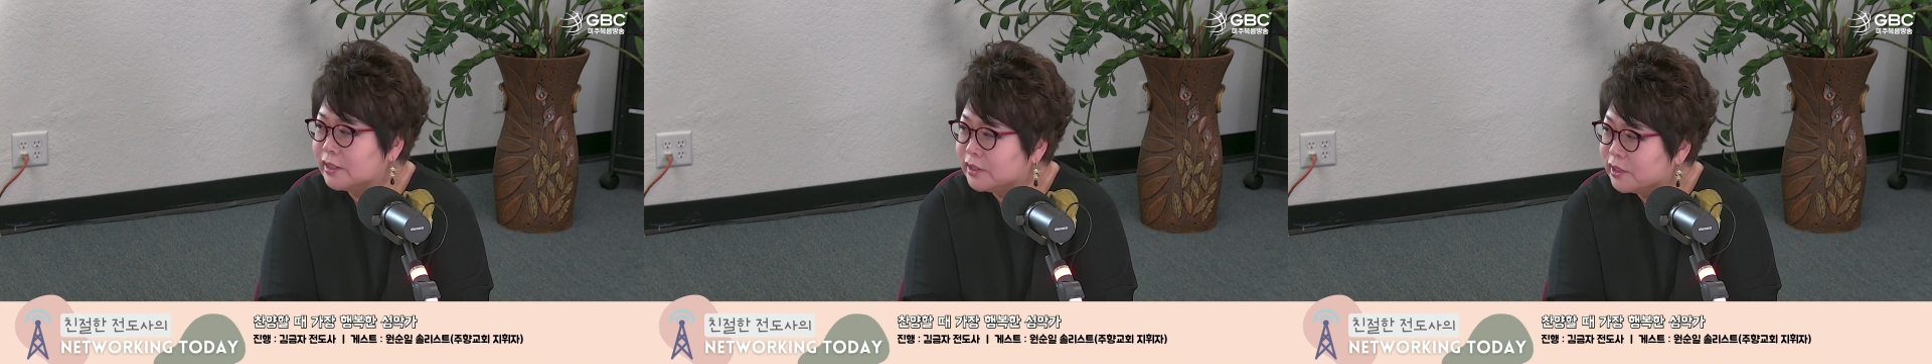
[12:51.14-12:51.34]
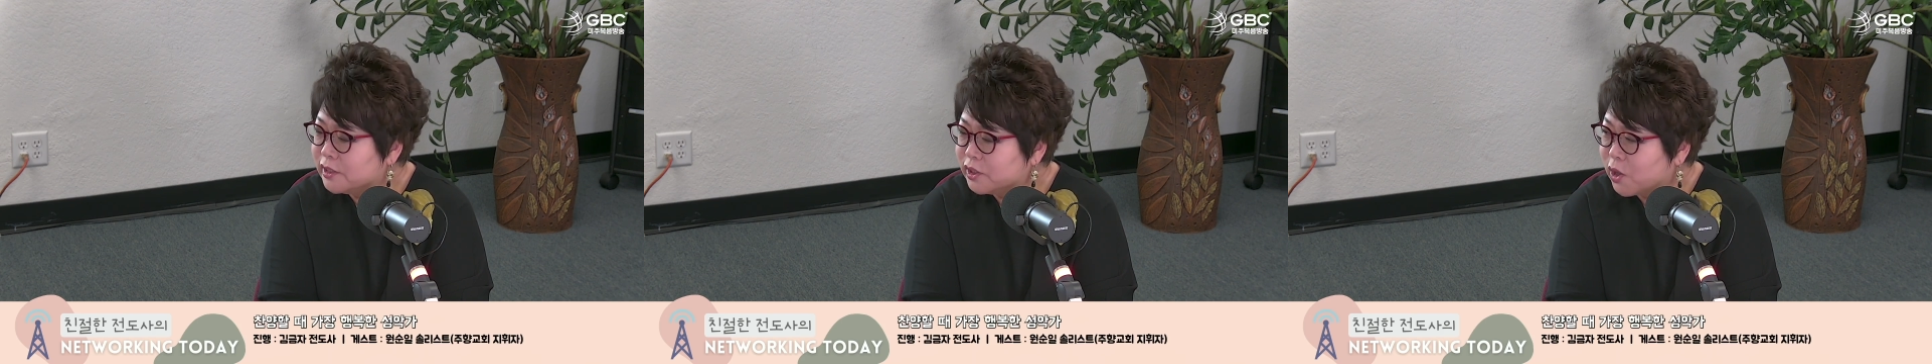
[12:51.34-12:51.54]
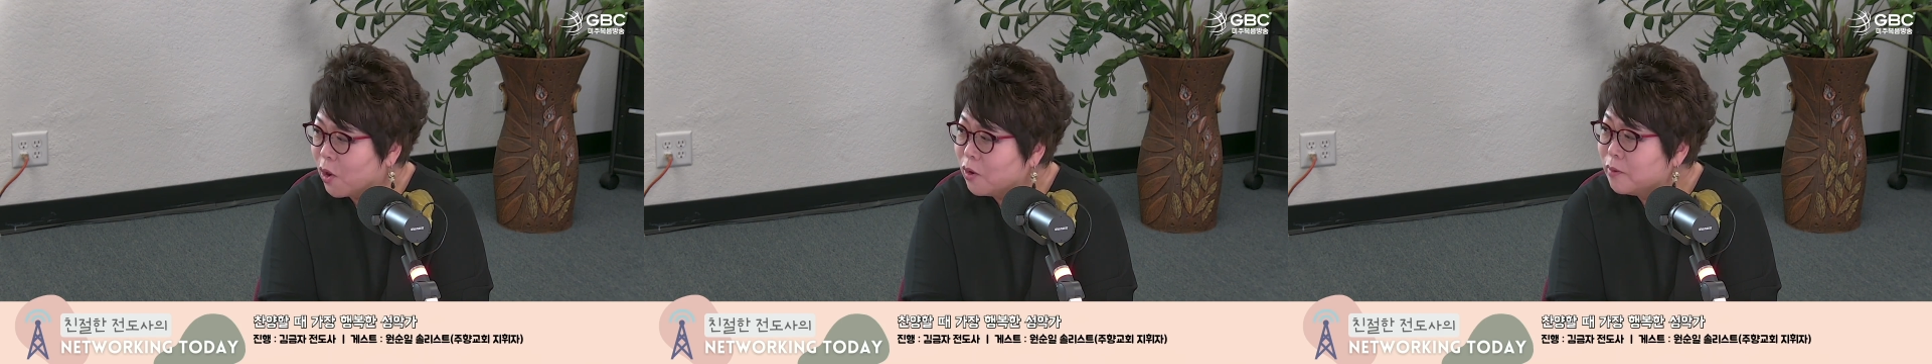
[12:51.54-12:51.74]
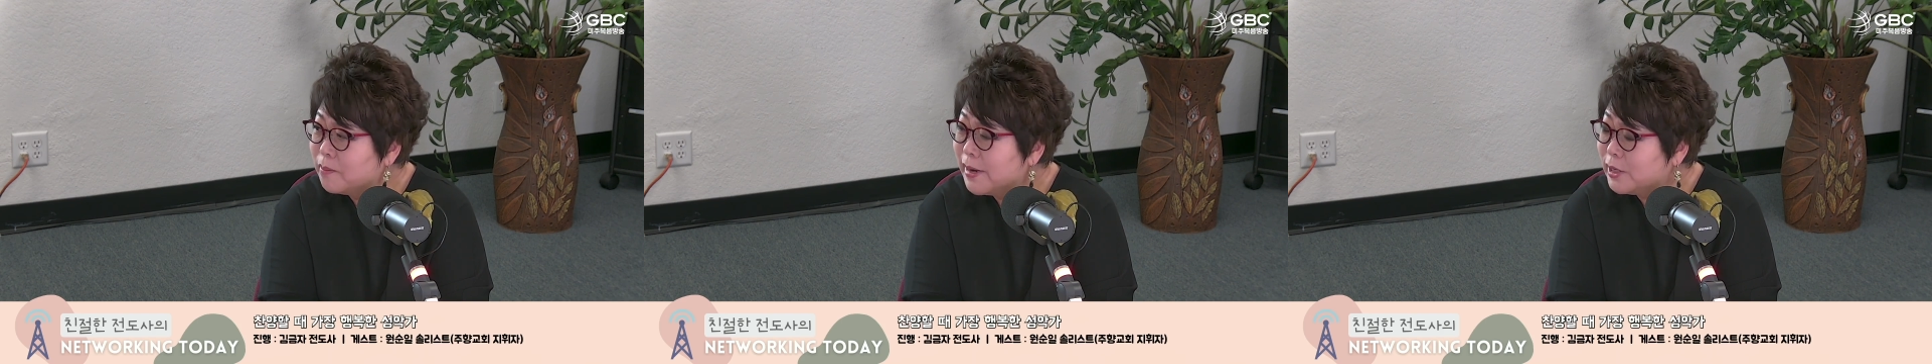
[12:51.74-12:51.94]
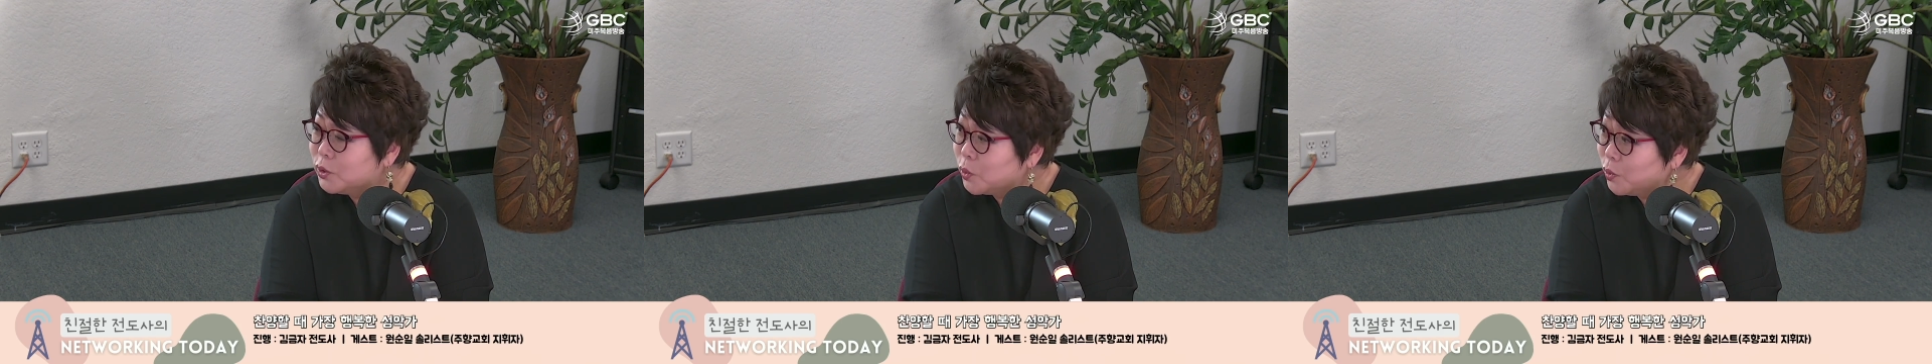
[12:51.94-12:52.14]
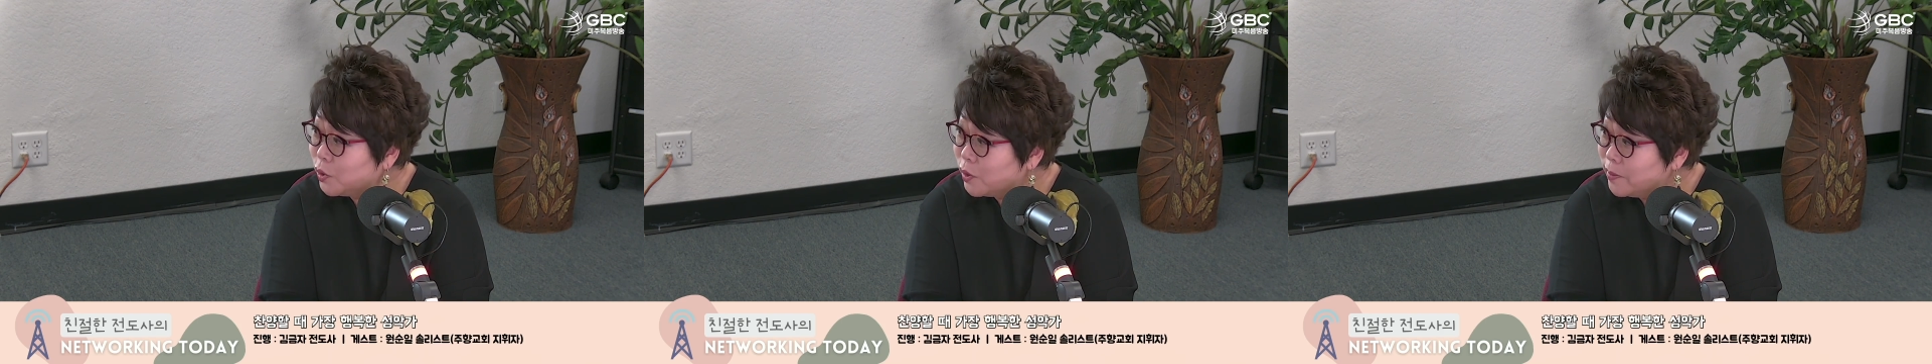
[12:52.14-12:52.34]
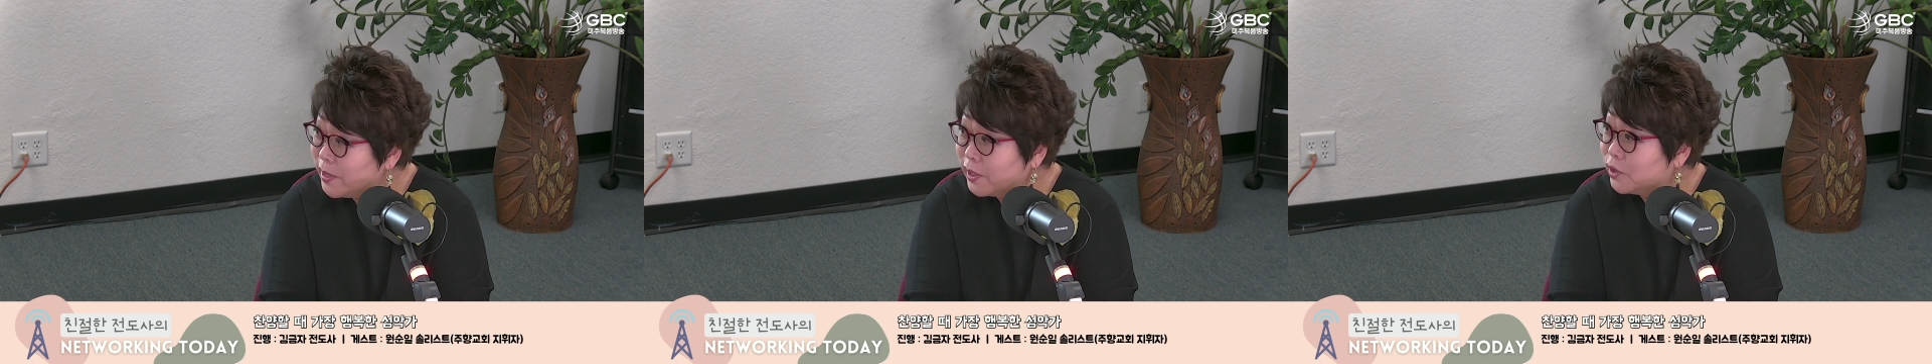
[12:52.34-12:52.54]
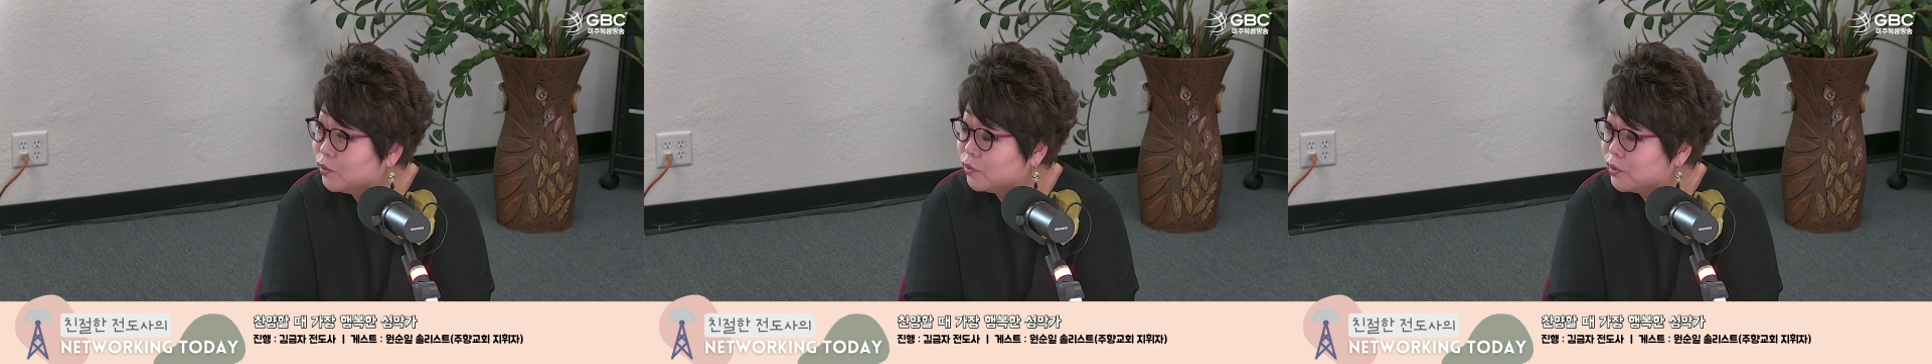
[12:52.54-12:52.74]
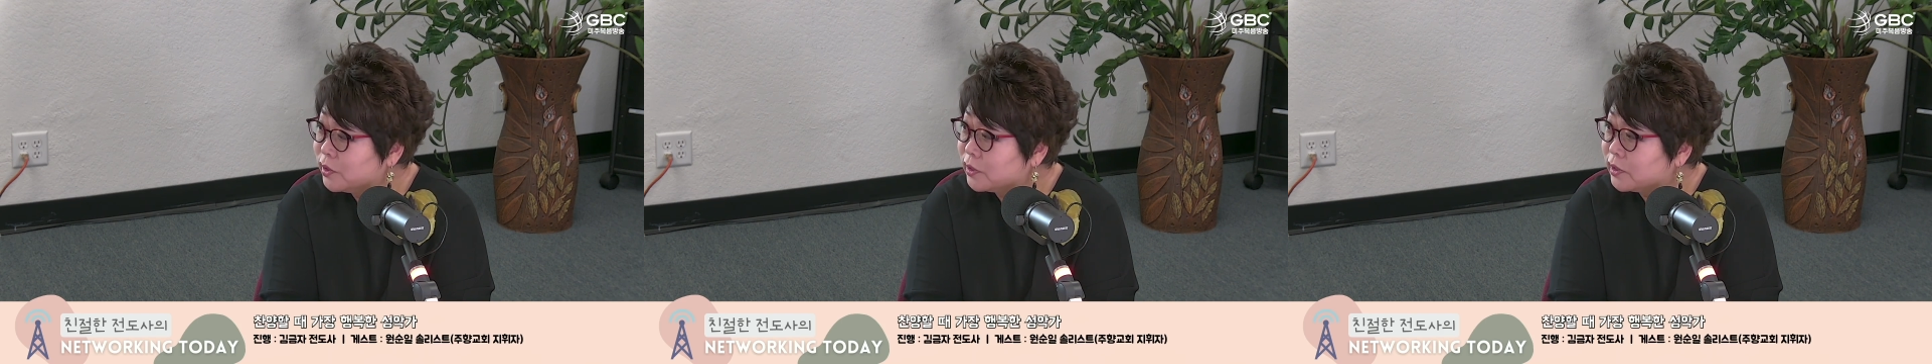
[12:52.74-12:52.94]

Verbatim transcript: 정말 조금이라도